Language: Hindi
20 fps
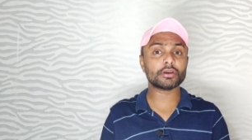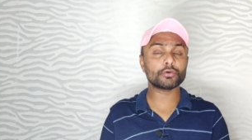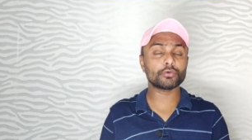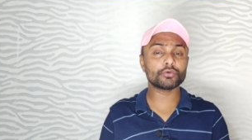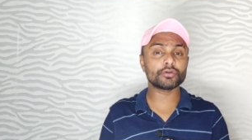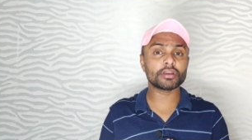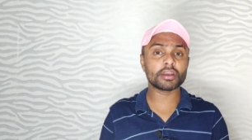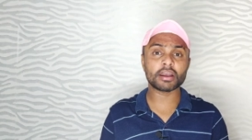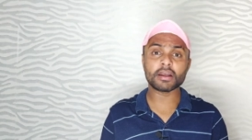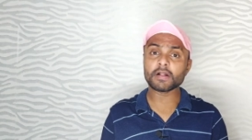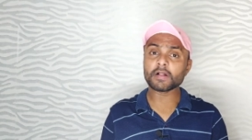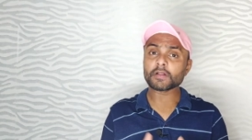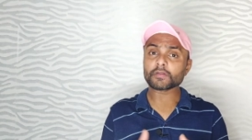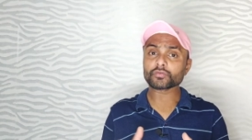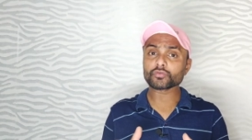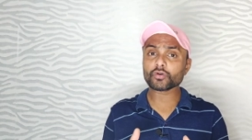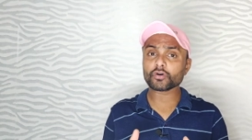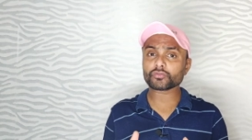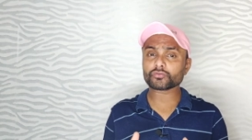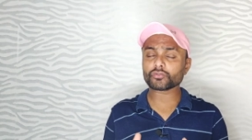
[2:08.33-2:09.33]
दी हुई है
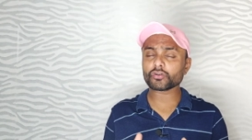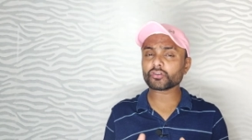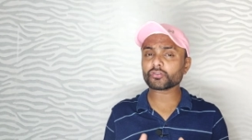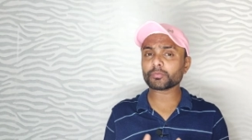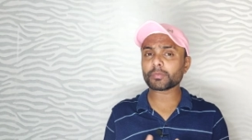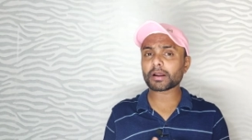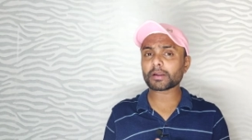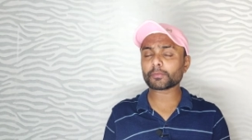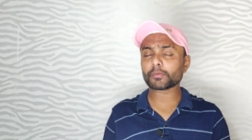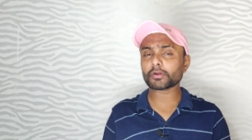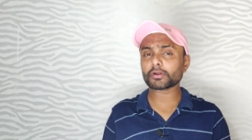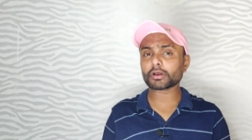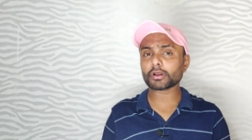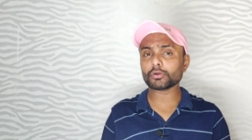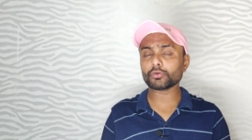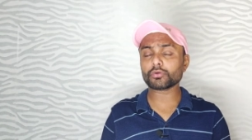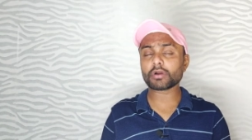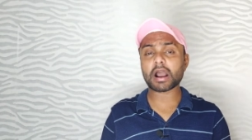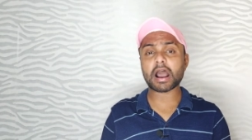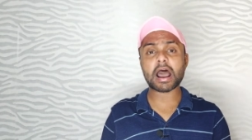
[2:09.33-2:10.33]
दोस्तों स्मार्टफोन का
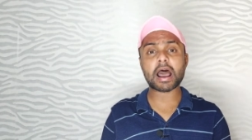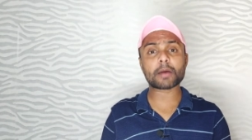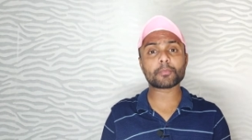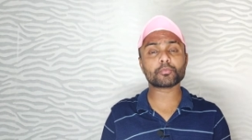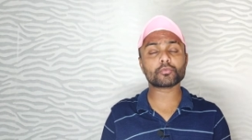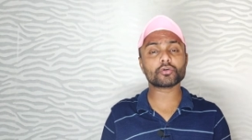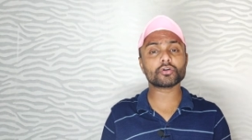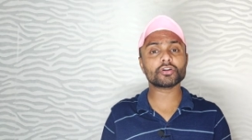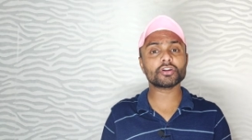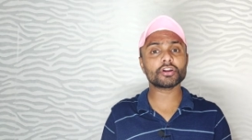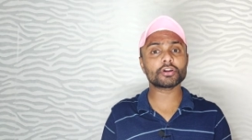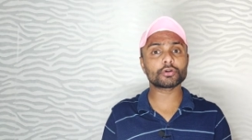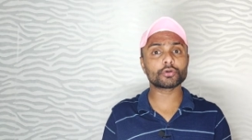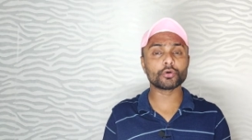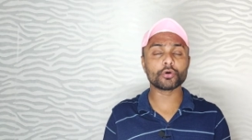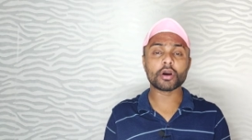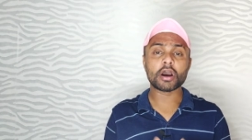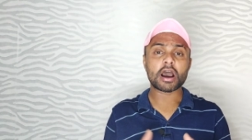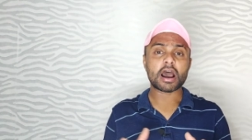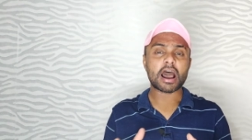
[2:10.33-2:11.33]
लुक आपको डिट
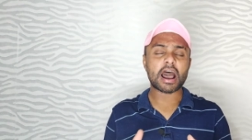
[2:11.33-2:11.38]
टू